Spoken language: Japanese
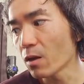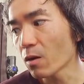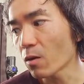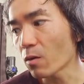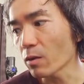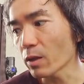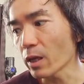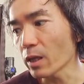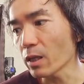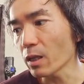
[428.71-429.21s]

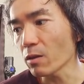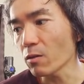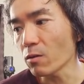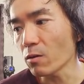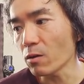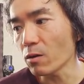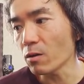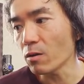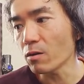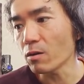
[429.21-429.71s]
この間
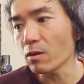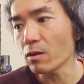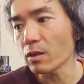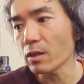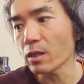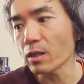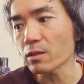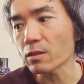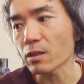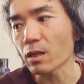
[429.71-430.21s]
の
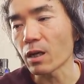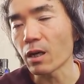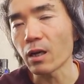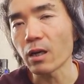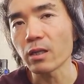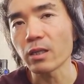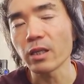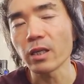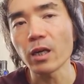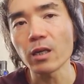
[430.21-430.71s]
やつ
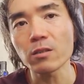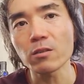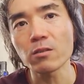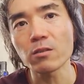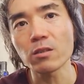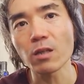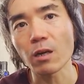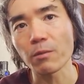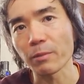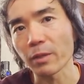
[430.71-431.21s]
が
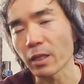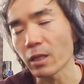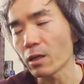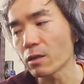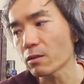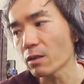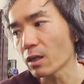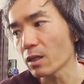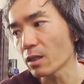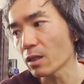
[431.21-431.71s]
200g で
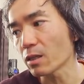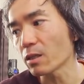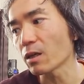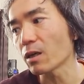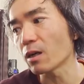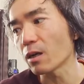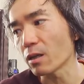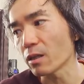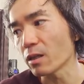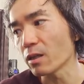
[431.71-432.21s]
100円だった
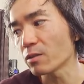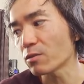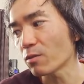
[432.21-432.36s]
からね。